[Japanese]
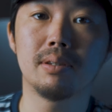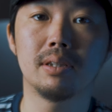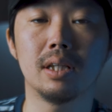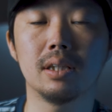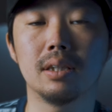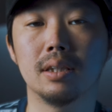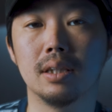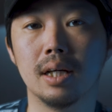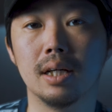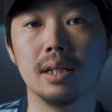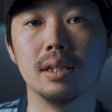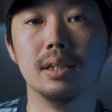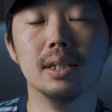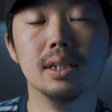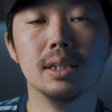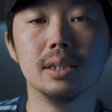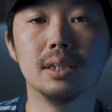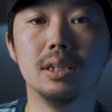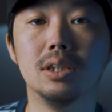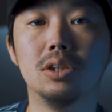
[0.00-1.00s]
売になった
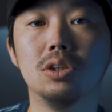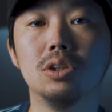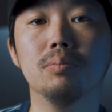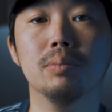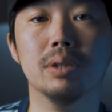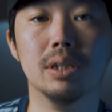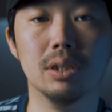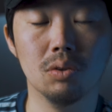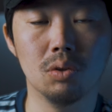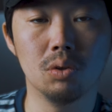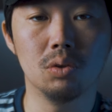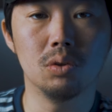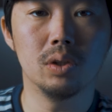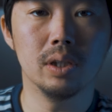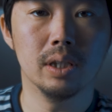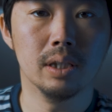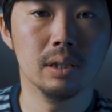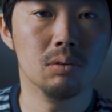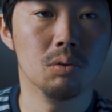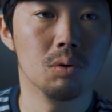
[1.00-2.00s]
20mm の、
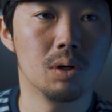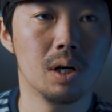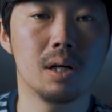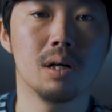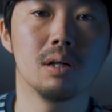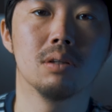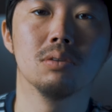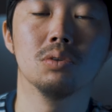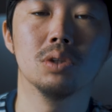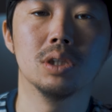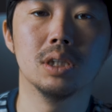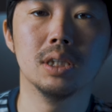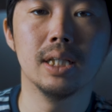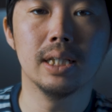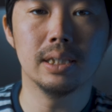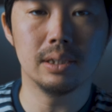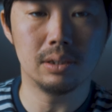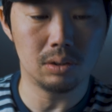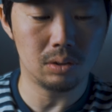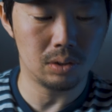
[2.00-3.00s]
えー、と価格の G
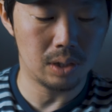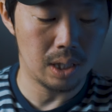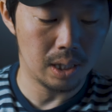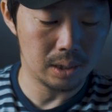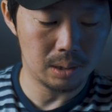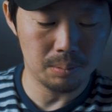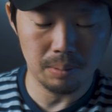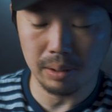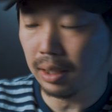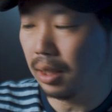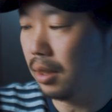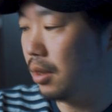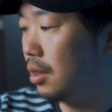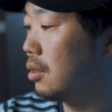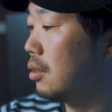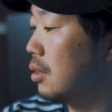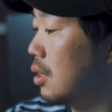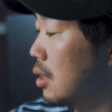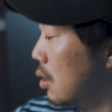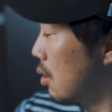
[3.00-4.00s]
レンズが発売になっ
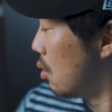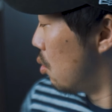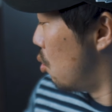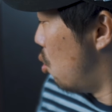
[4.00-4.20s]
てるんですけ